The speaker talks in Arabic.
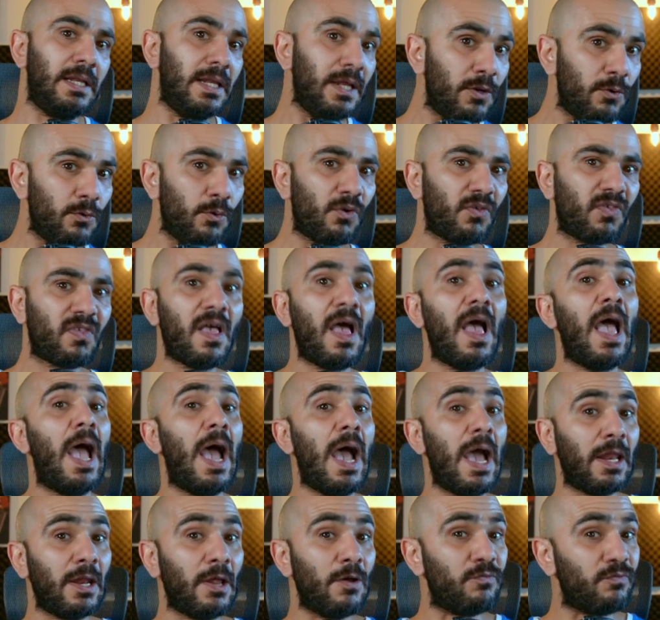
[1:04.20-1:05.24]
لينوكس
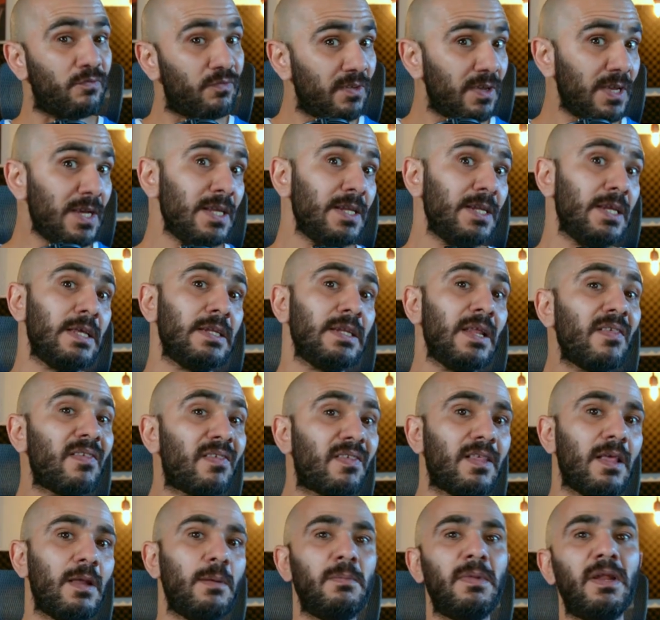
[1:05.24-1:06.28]
أنا فيني
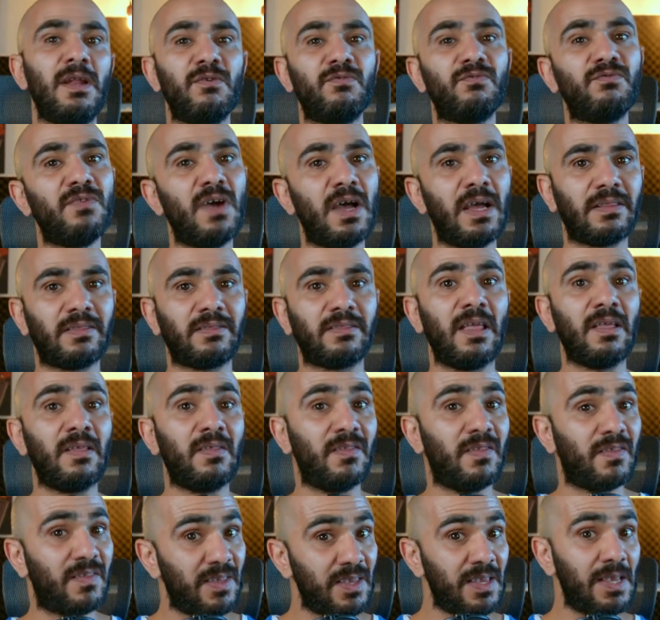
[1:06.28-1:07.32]
نزل ملفات
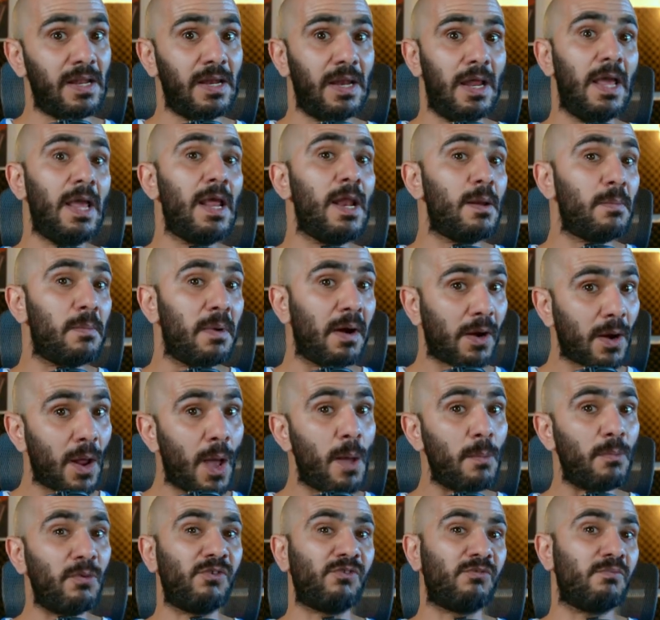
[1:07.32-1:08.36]
تنزيل
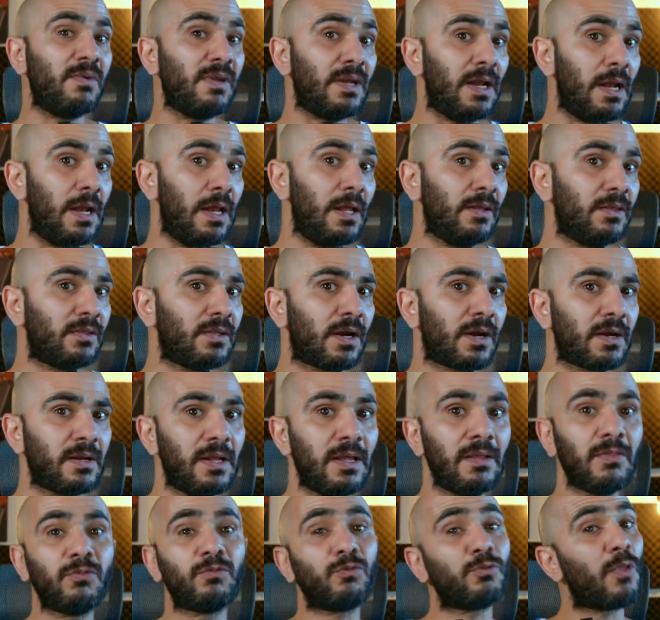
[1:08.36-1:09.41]
البرامج من
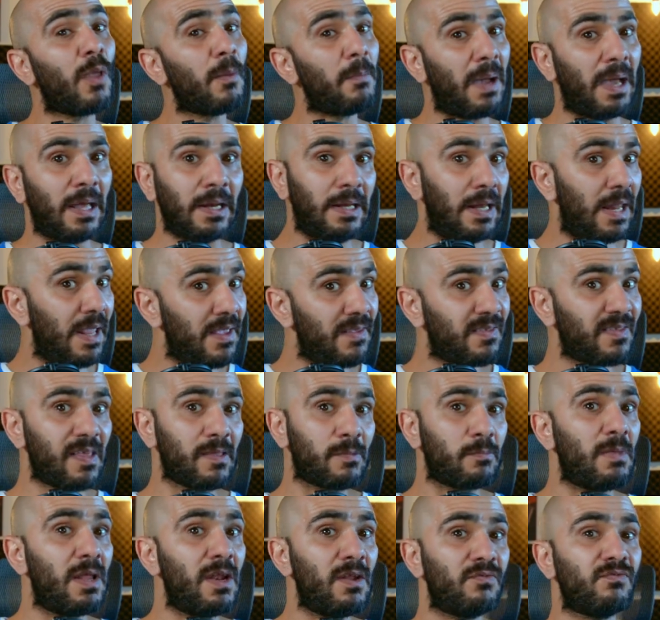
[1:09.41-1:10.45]
الإنترنت طبعا ليست
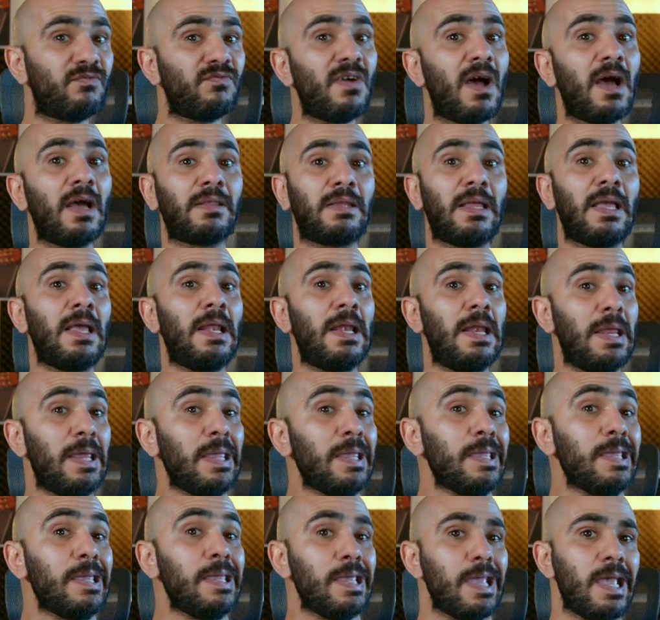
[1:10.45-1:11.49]
ملفات الـ
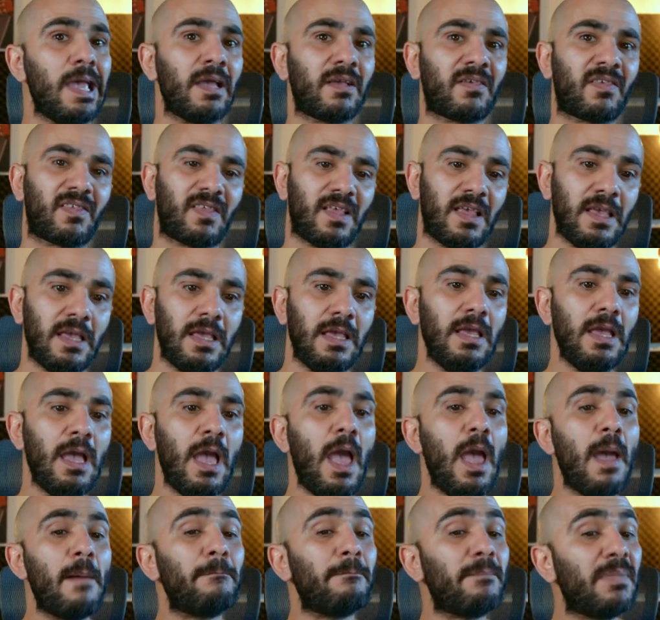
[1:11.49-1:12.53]
EXE
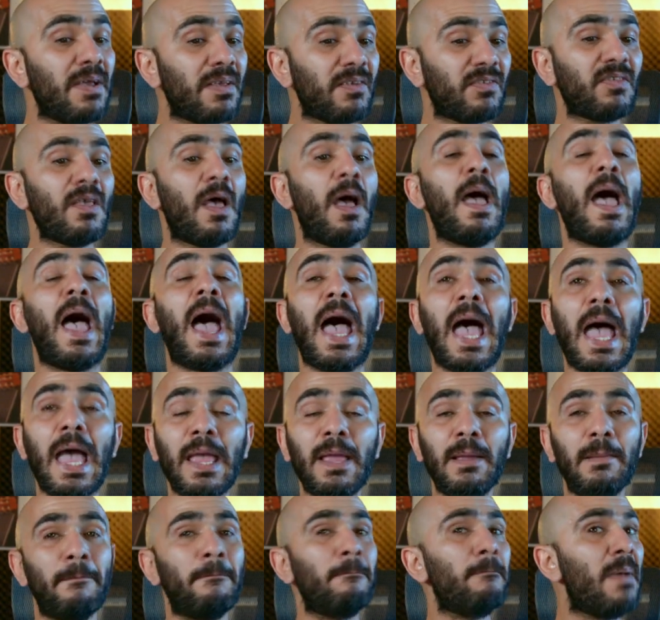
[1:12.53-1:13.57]
بس
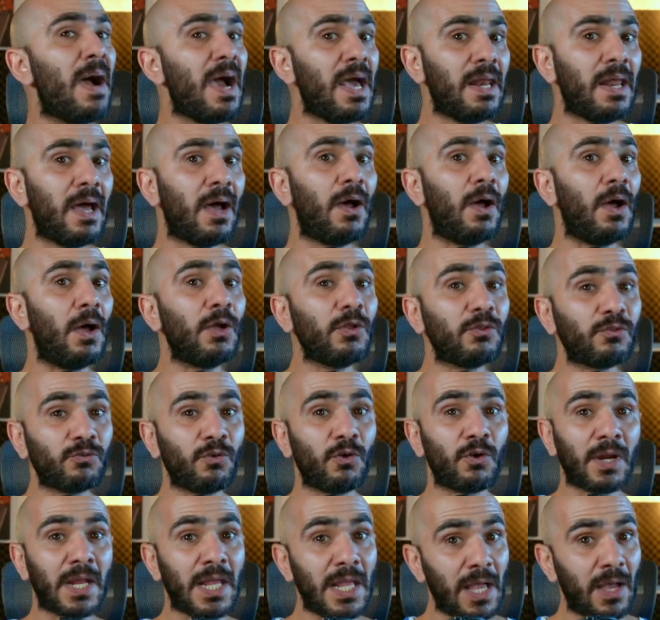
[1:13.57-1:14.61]
هي مالها
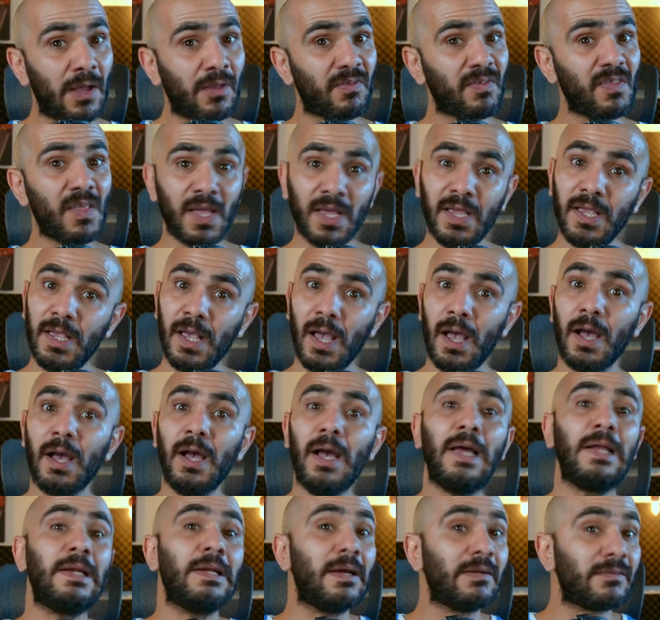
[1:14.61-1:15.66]
الطريقة
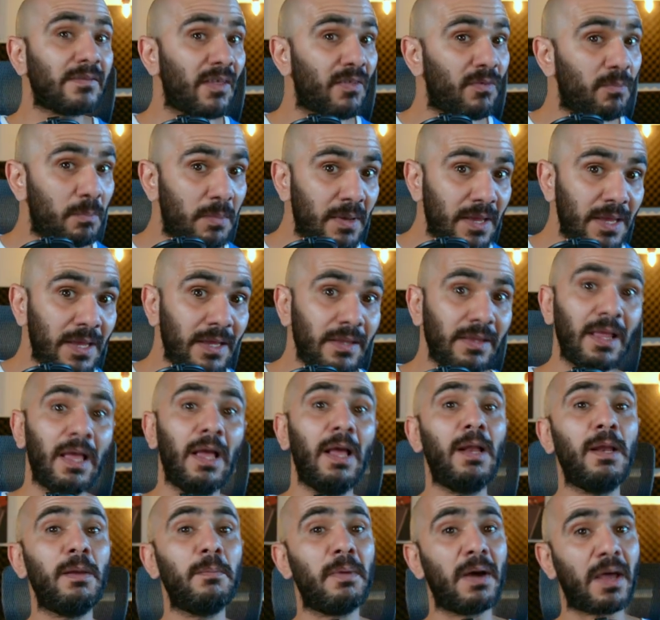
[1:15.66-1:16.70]
الصحيحة لتثبيت
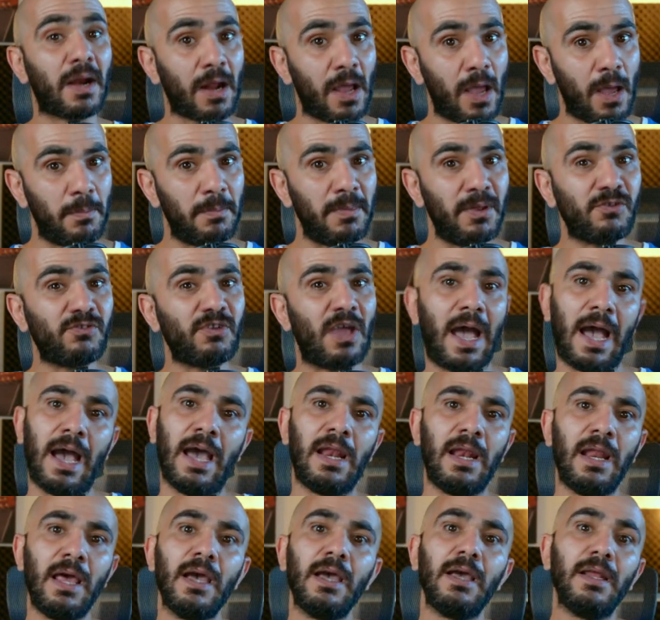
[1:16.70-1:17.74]
البرامج
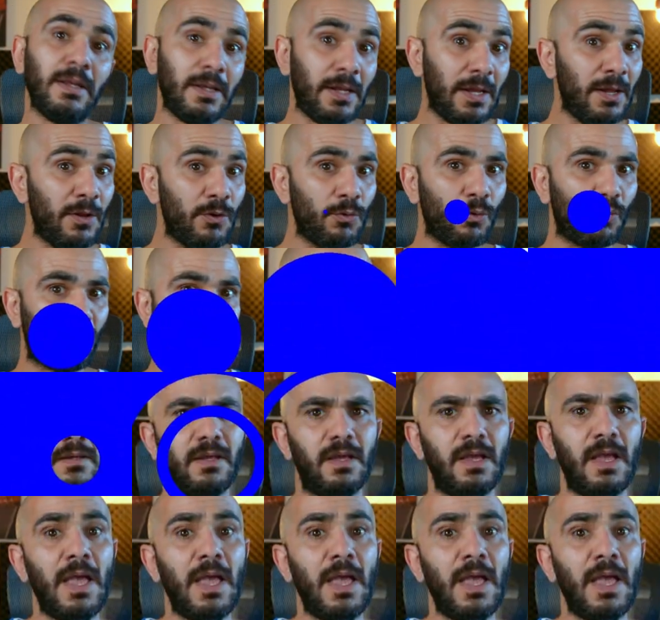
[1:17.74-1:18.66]
على لينوكس